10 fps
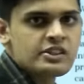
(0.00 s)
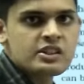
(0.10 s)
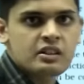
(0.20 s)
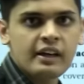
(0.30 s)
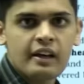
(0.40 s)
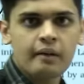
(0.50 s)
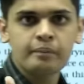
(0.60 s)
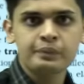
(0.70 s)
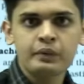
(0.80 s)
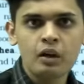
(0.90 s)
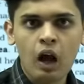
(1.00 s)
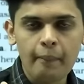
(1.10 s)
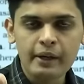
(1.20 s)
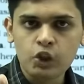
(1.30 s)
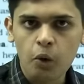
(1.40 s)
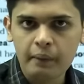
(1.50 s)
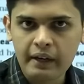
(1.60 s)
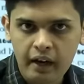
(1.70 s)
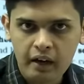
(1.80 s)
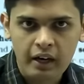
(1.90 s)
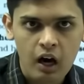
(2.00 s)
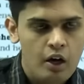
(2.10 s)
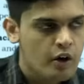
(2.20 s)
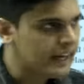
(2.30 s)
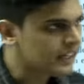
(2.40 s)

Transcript: चीज क्लियर है अब एक टॉपर क्या करेगा एक